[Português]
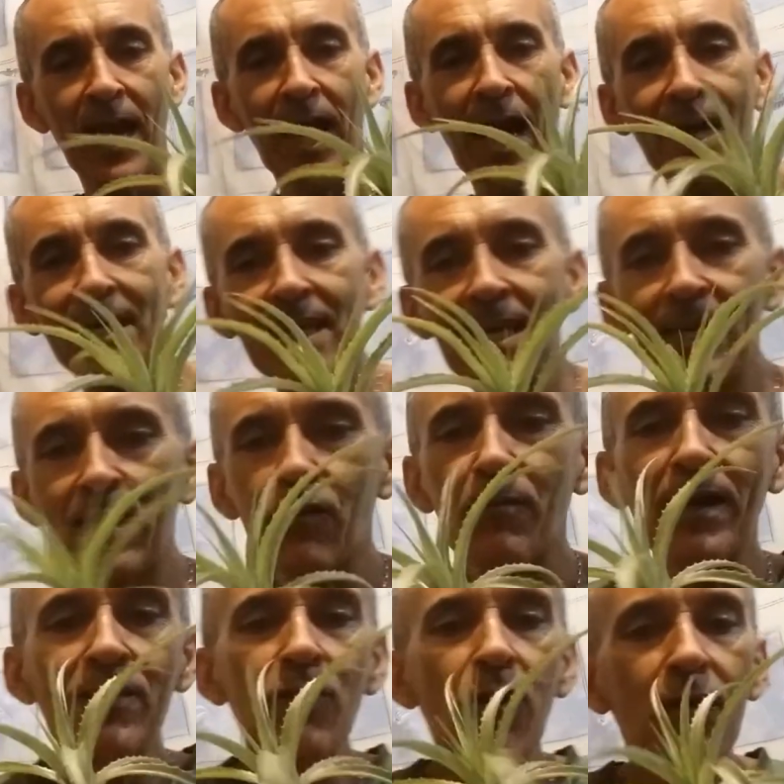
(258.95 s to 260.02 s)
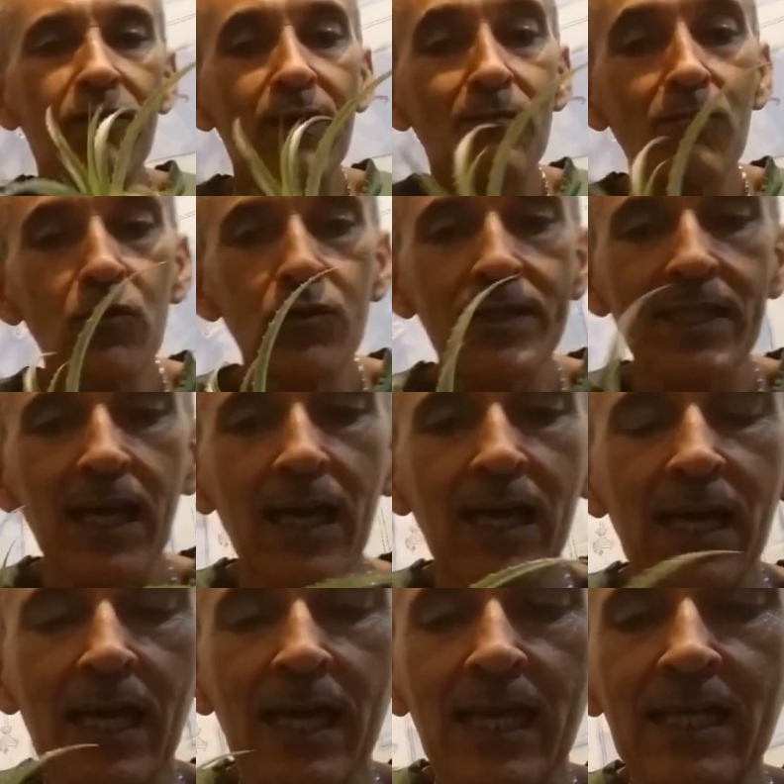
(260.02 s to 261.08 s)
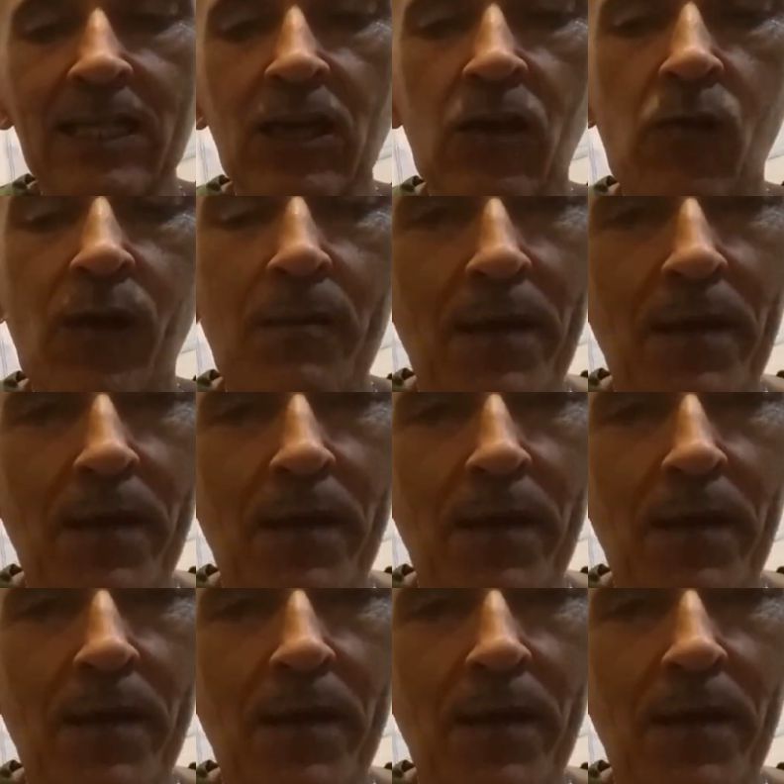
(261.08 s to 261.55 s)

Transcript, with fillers: Aqui é uma nova muda. Então o